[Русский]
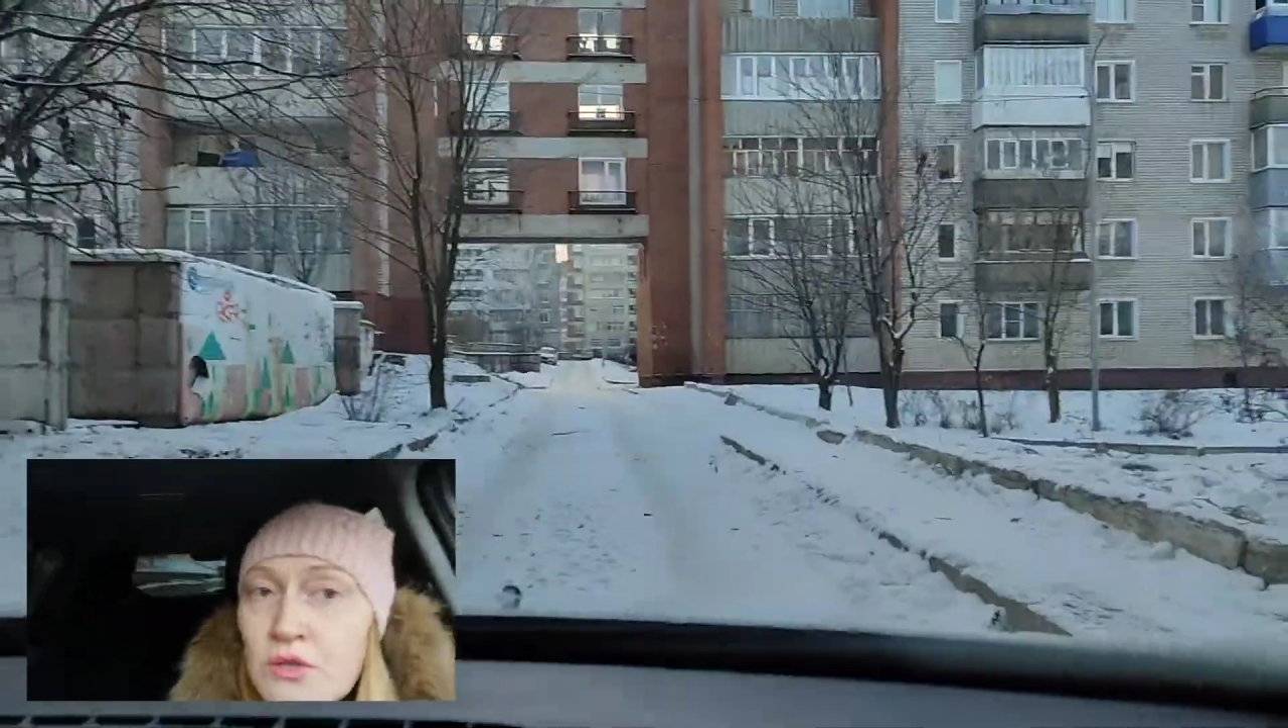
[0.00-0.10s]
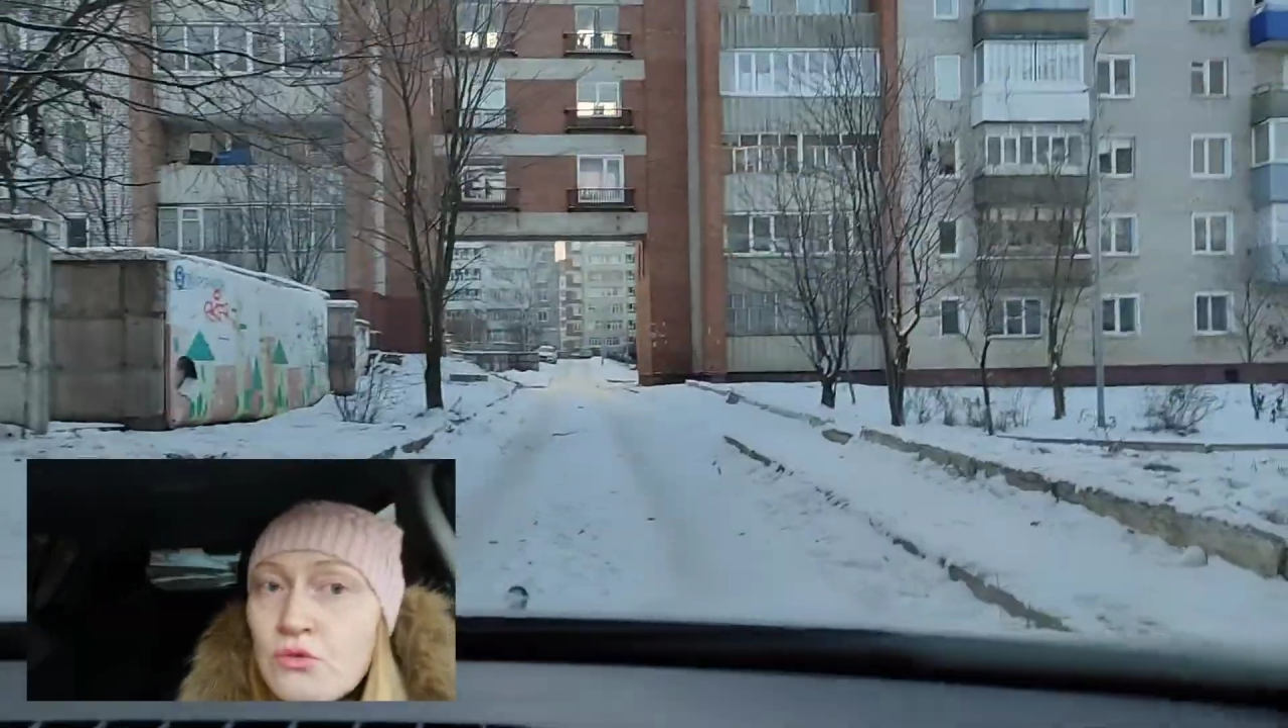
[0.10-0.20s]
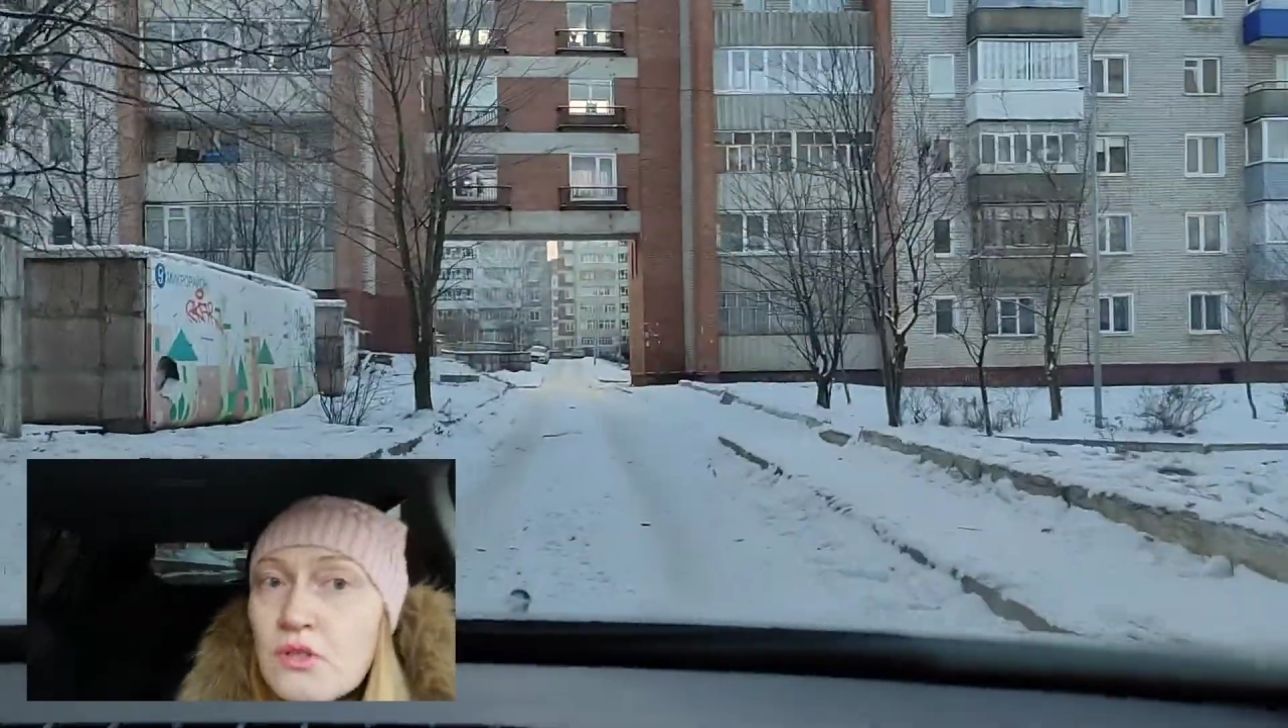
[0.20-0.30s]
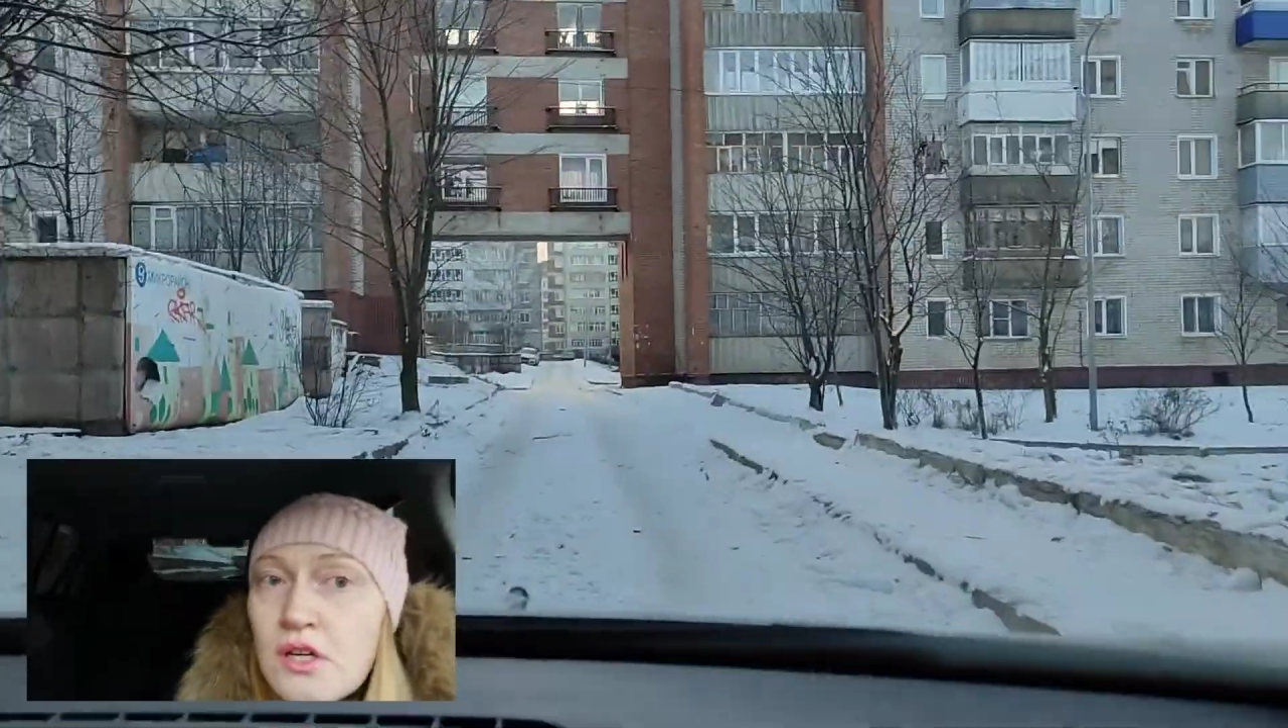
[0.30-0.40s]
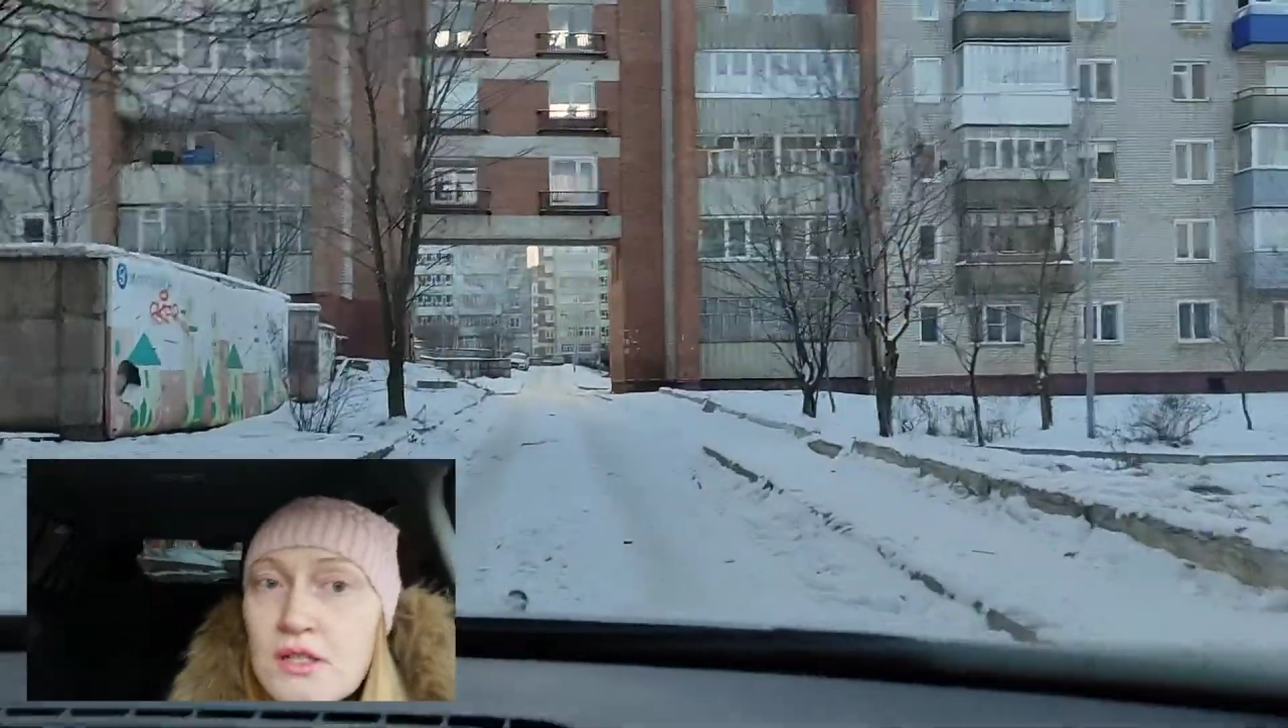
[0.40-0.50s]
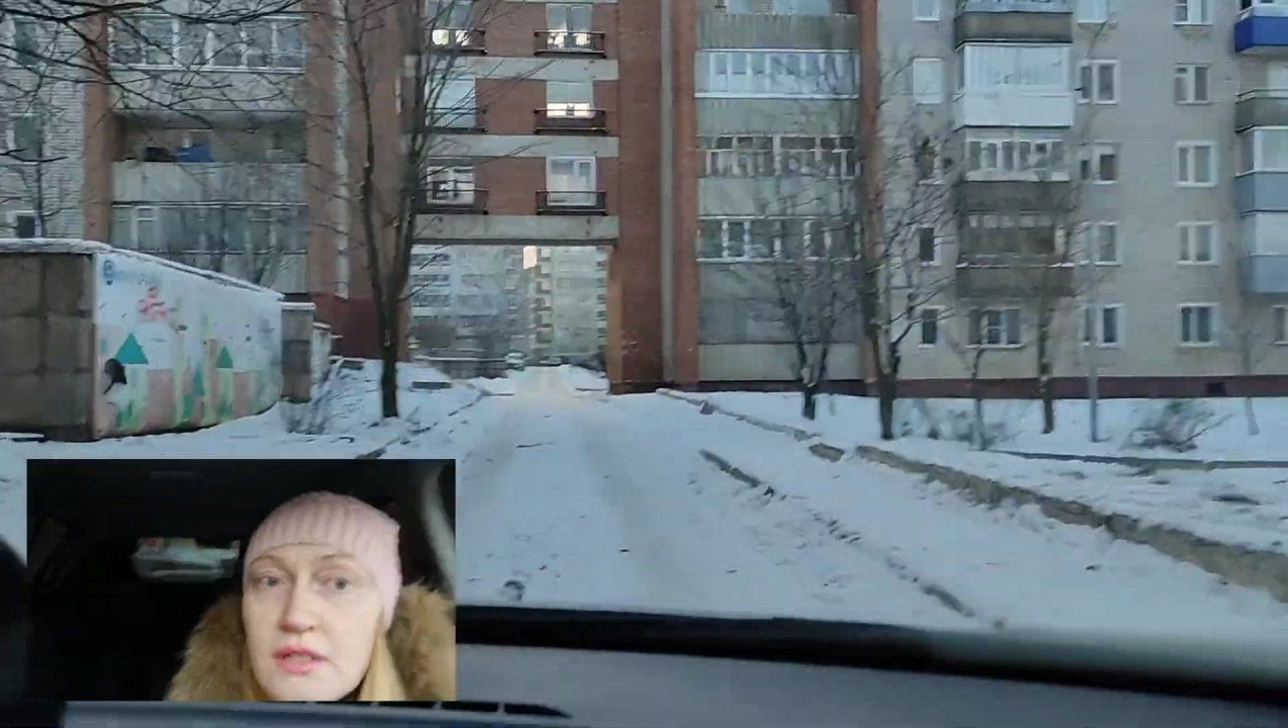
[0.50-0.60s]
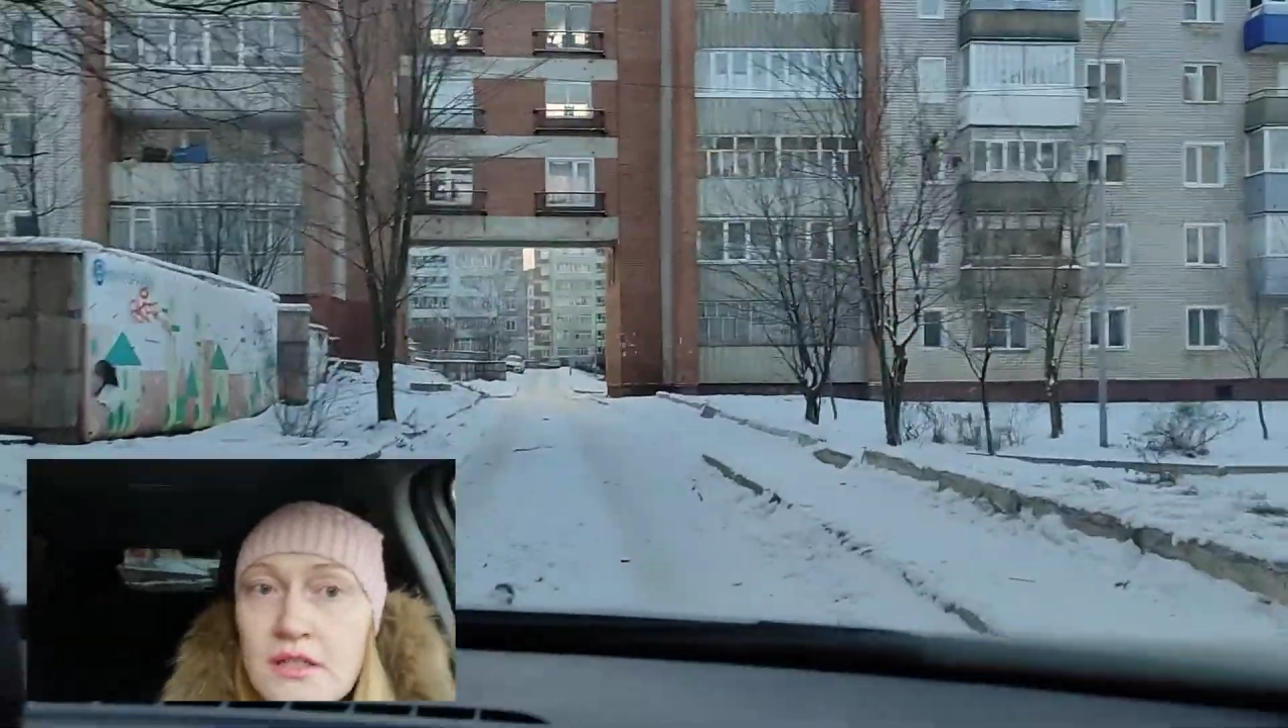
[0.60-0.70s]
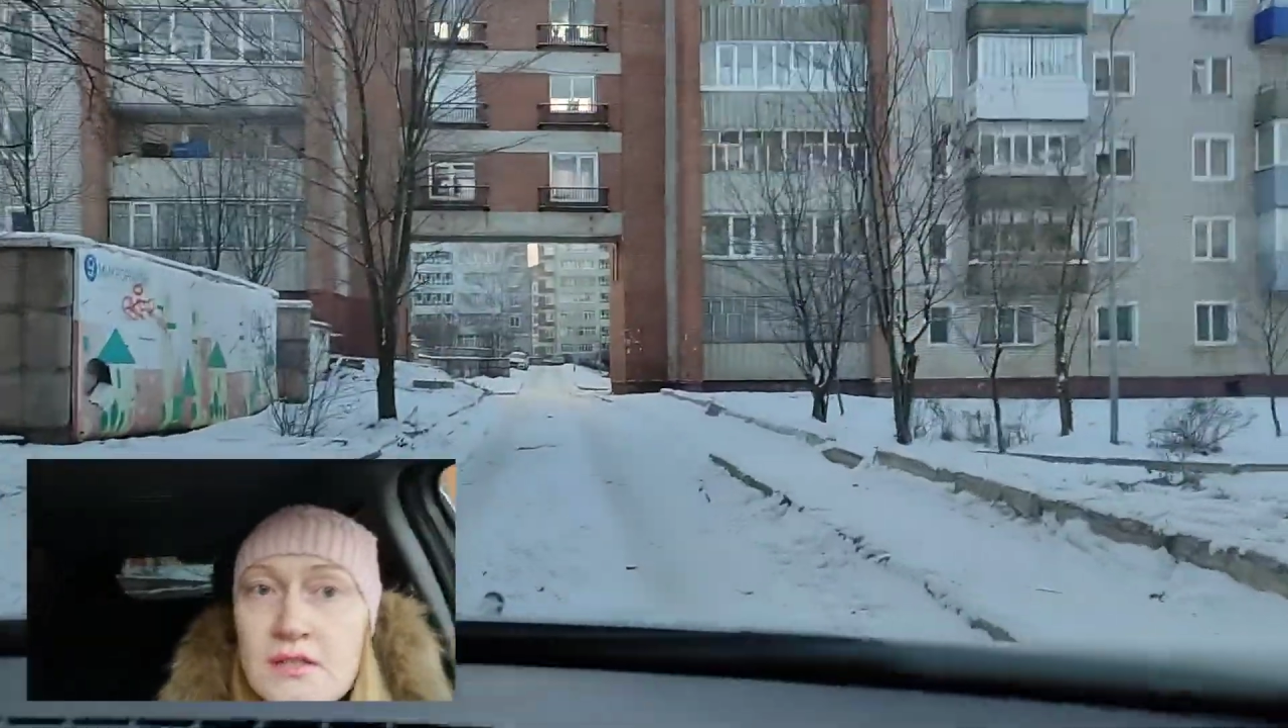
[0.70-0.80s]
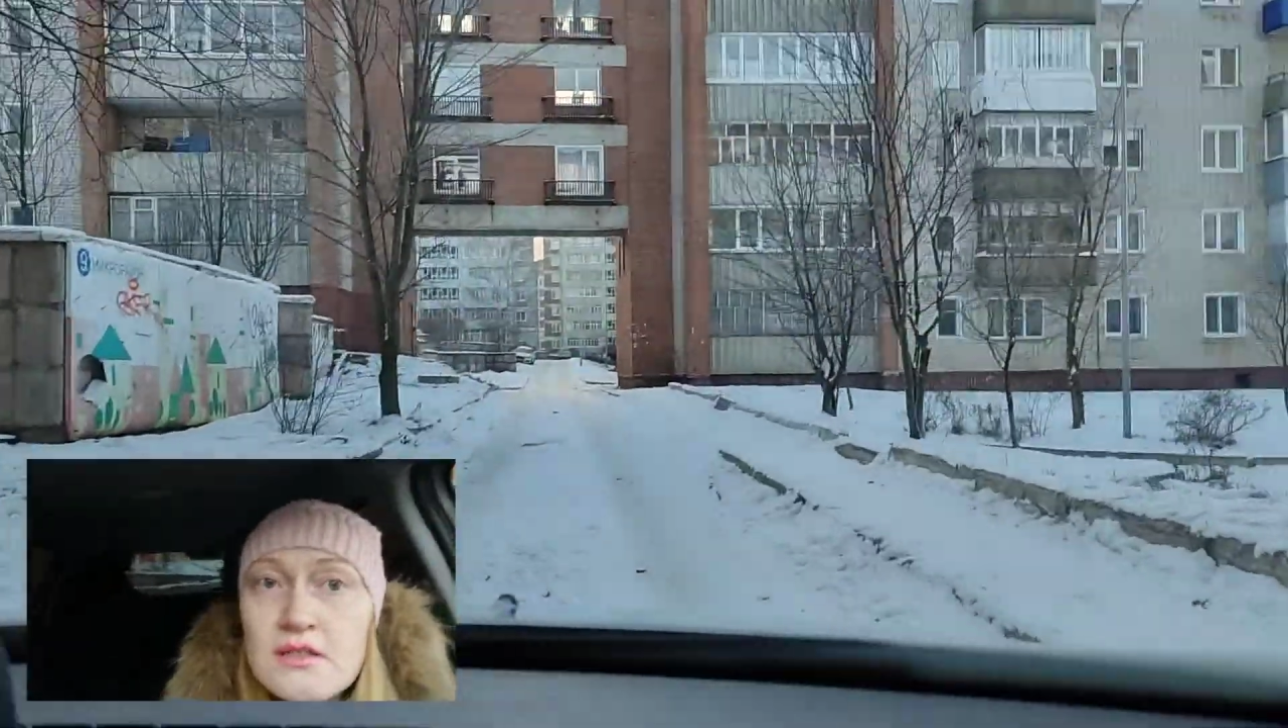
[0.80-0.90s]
ноги околели,